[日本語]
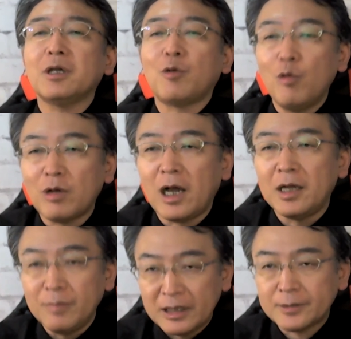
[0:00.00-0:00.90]
で効果が
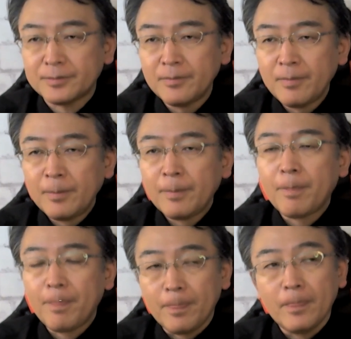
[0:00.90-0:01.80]
あります。
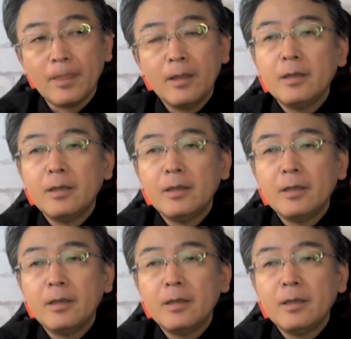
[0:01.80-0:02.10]
うん。